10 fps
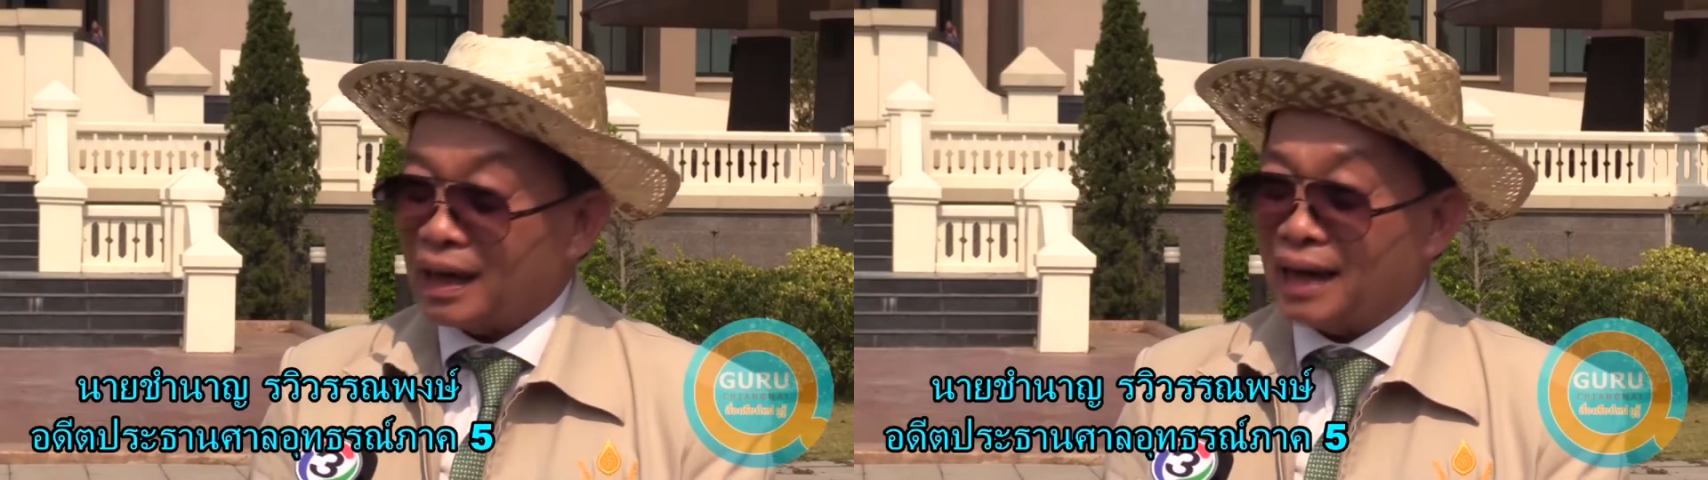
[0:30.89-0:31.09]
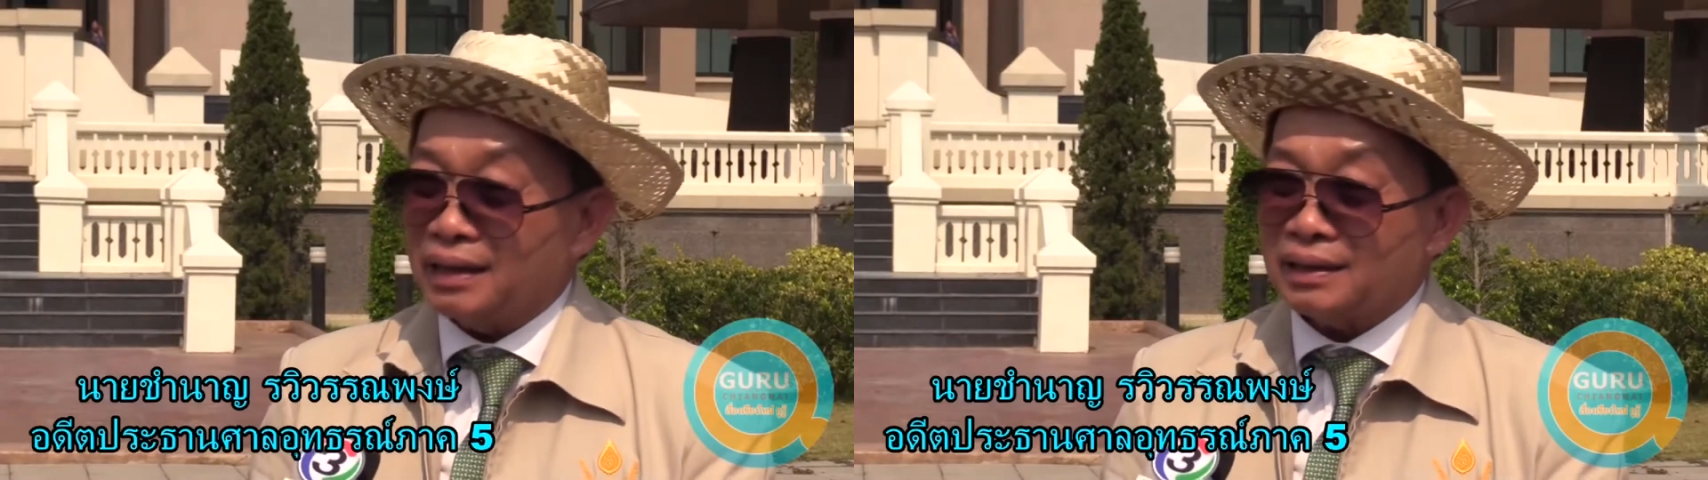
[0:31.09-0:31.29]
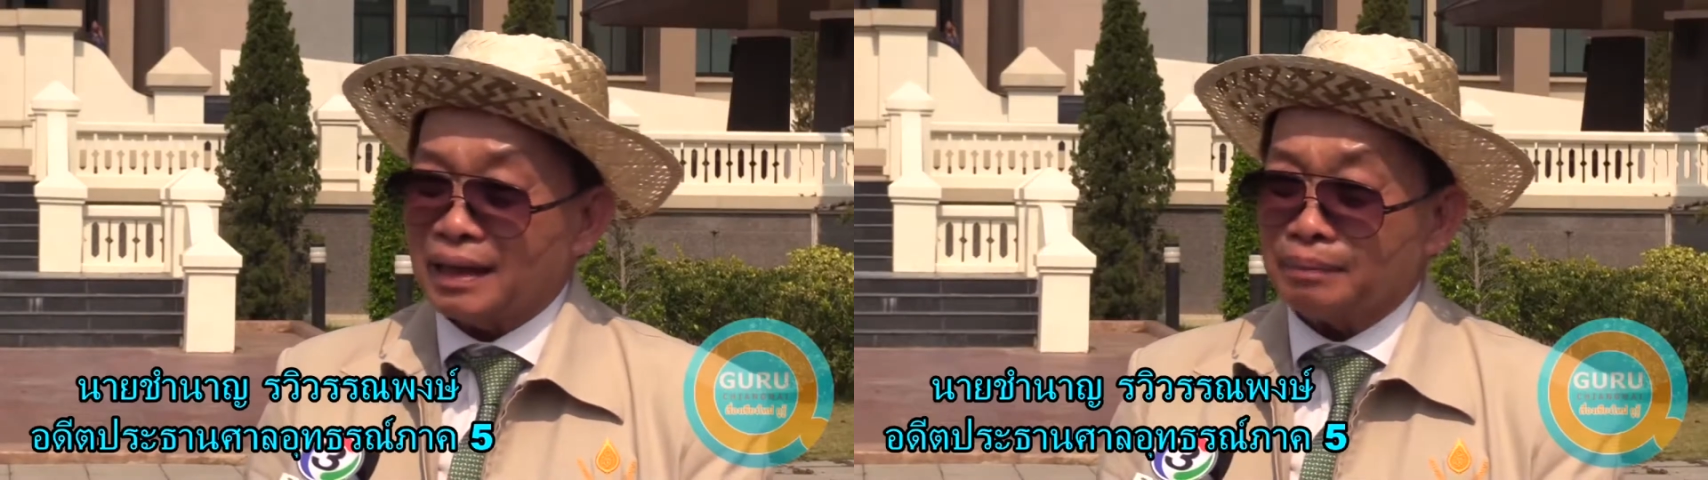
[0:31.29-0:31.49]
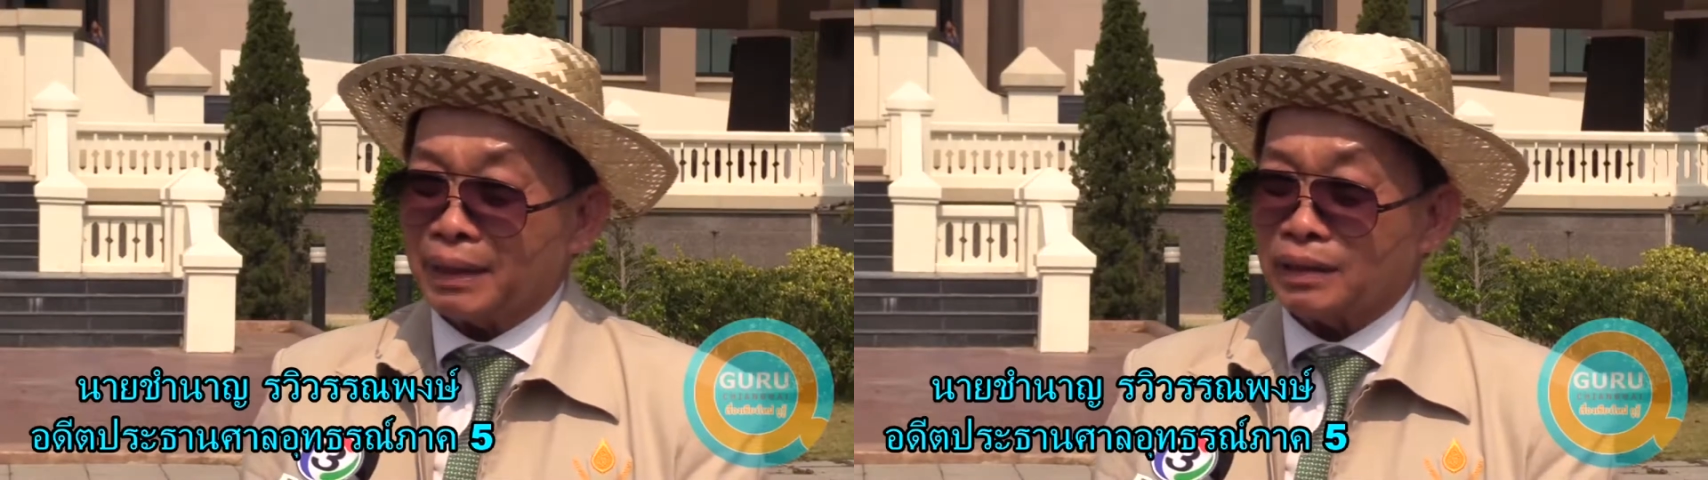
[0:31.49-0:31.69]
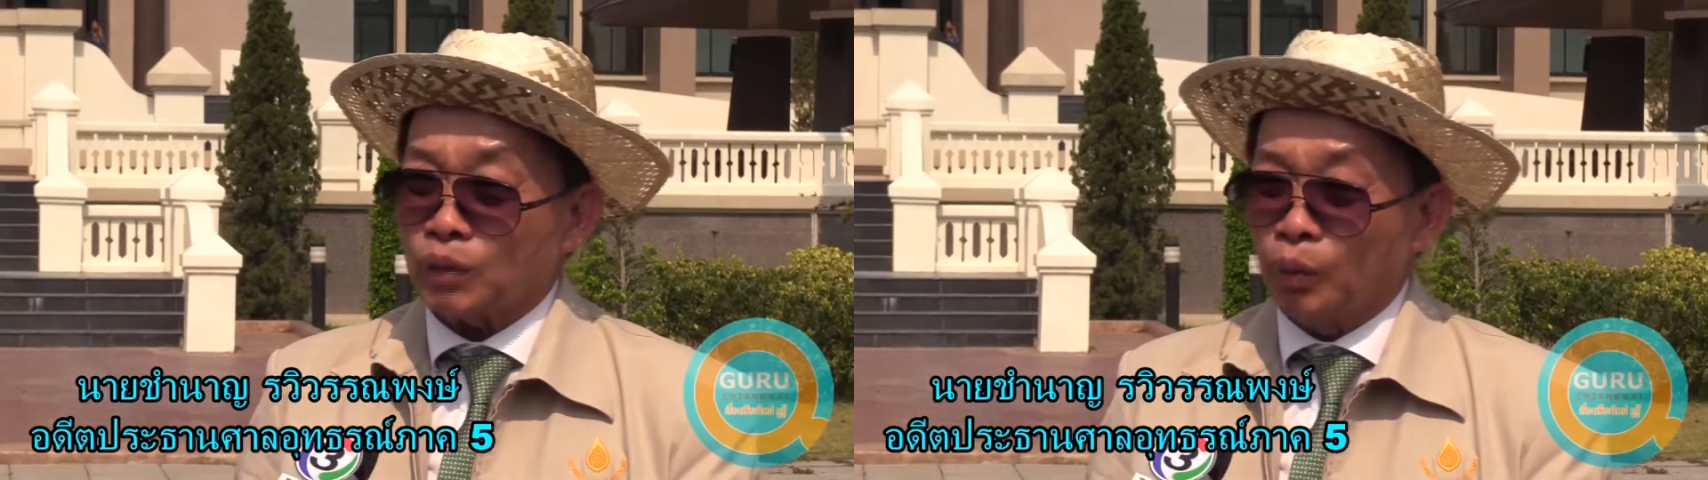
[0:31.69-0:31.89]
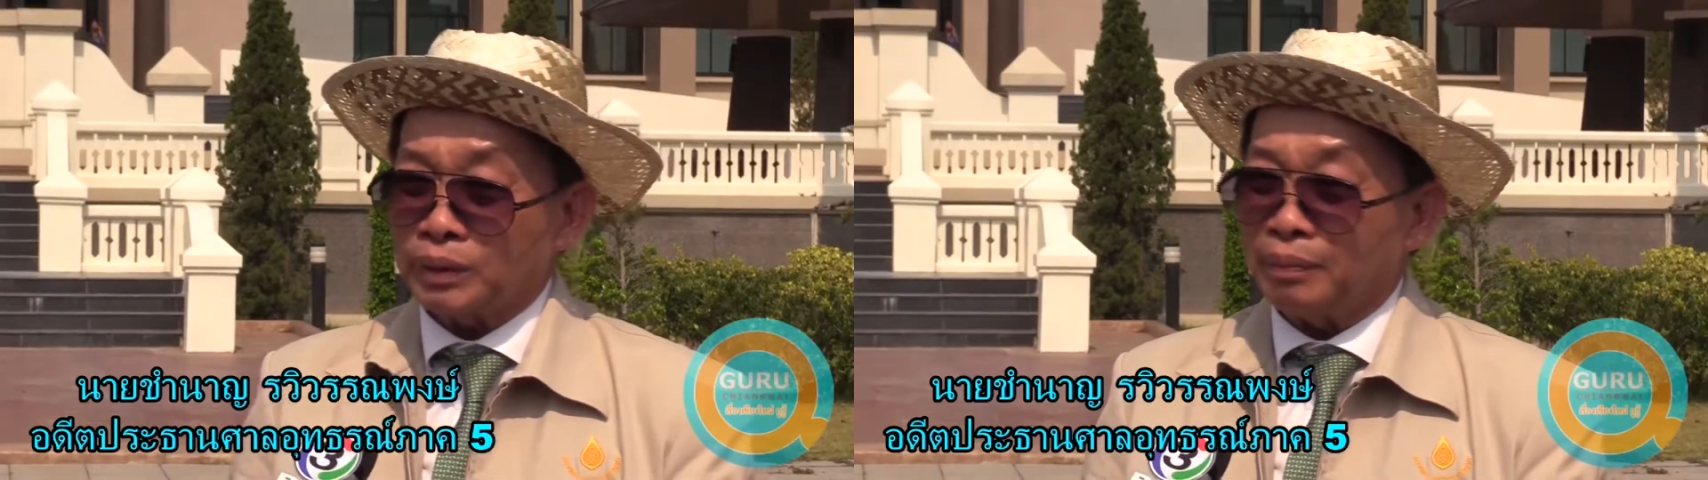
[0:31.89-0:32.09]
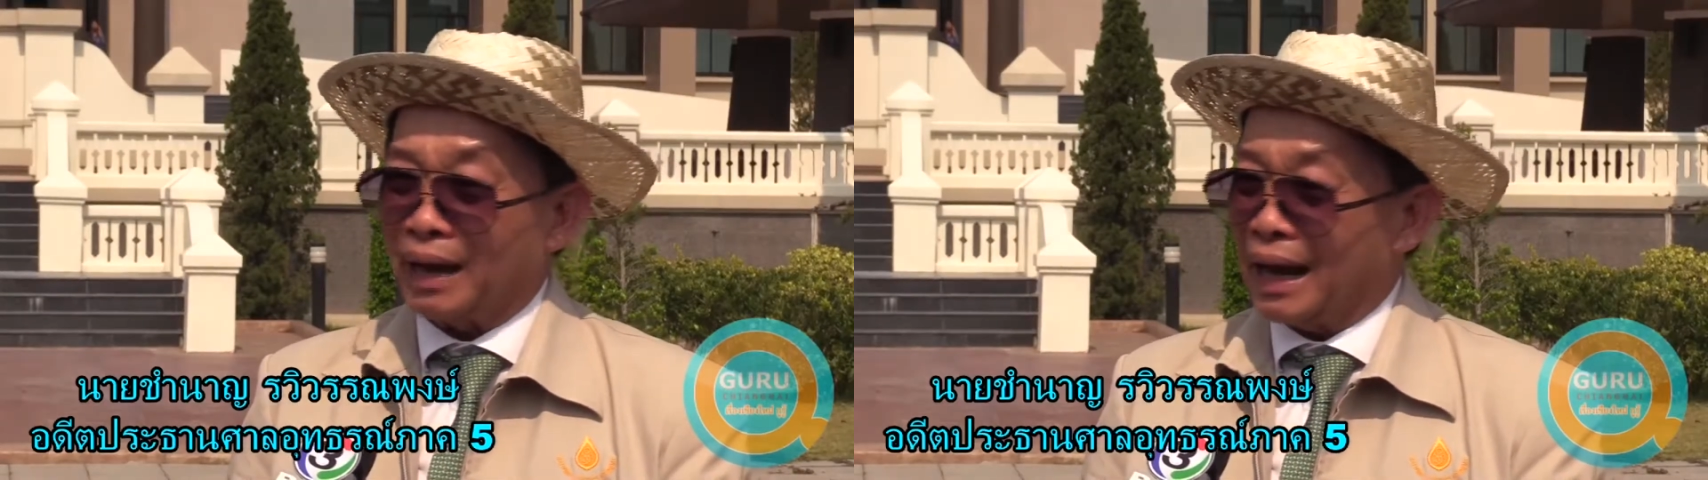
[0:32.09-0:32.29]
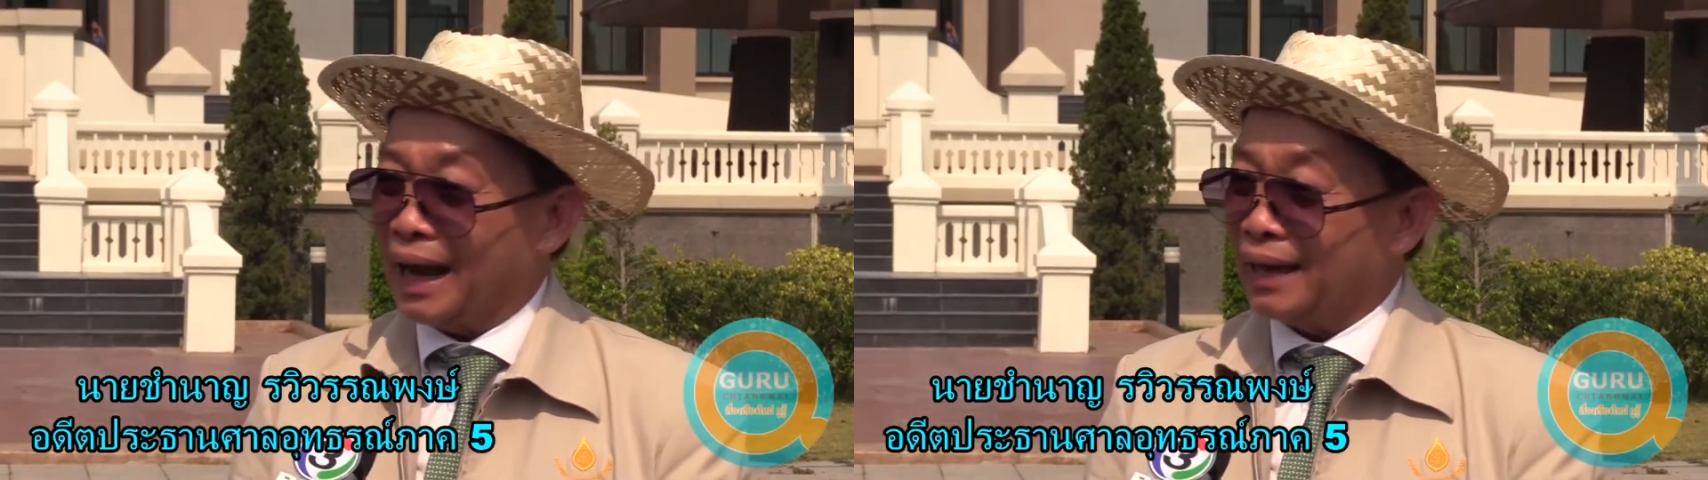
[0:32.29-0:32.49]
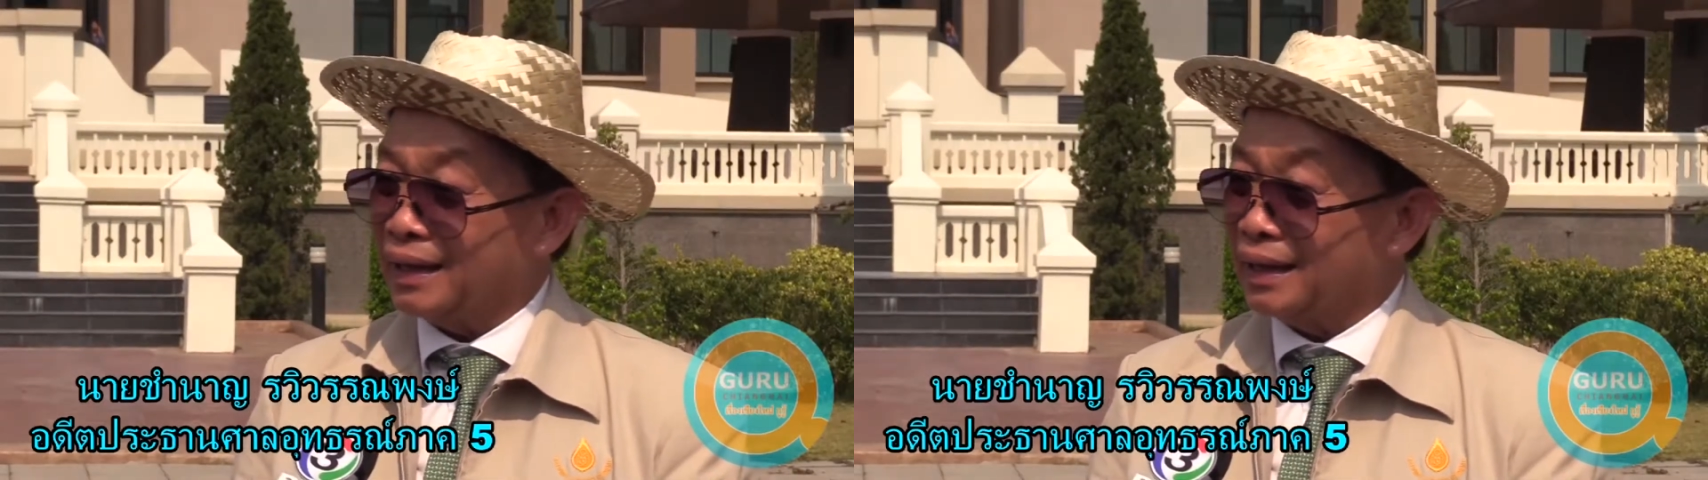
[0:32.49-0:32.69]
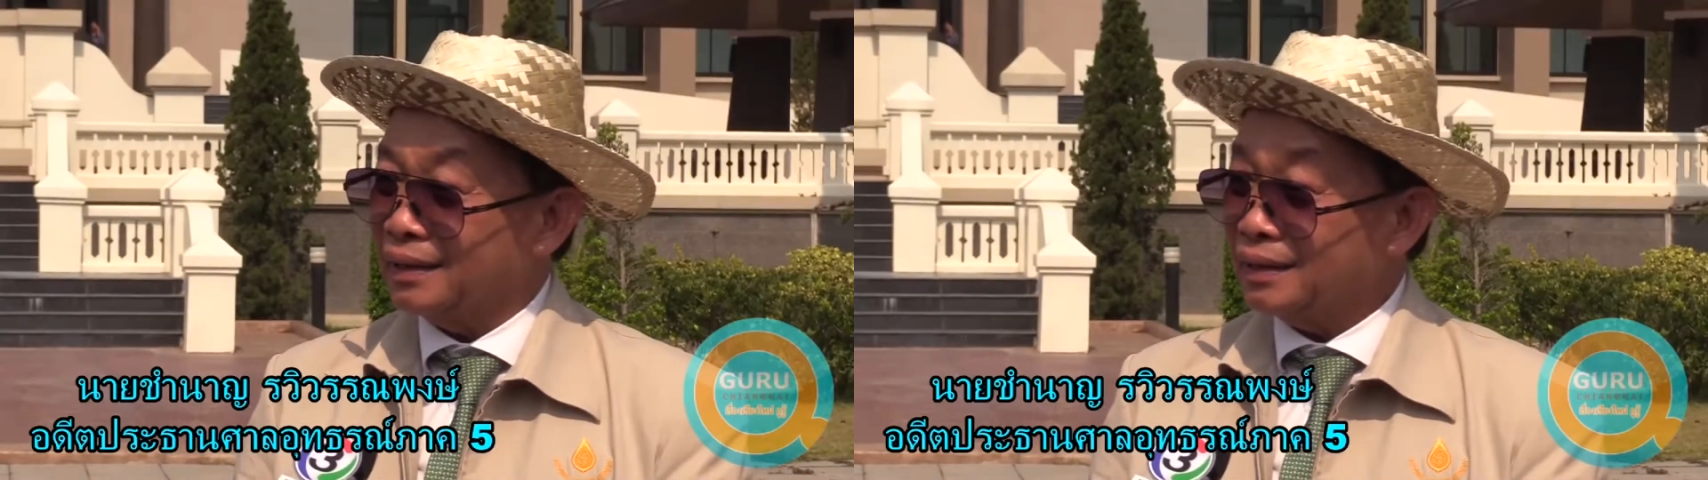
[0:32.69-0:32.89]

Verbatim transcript: การที่ท่านไปทุบทำลายเนี่ย